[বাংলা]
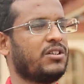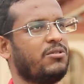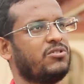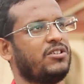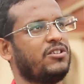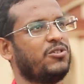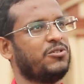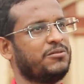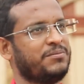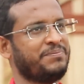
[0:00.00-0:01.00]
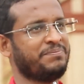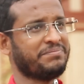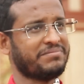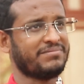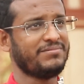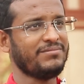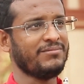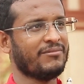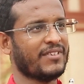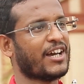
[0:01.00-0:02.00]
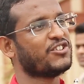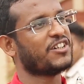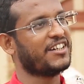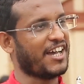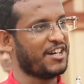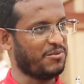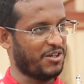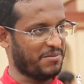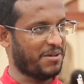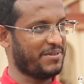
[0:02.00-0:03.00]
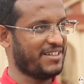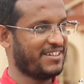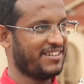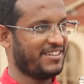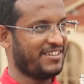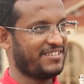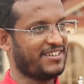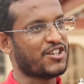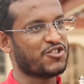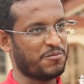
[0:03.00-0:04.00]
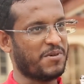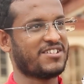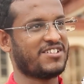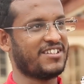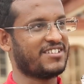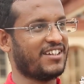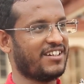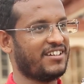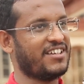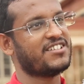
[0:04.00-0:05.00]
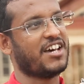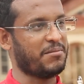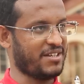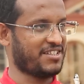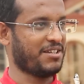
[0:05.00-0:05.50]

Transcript: কোথাও যদি ধরুন একজনকে ডাইন বলে ভাবি দ্যাট সুপারস্টিশন ইজ হার্মিং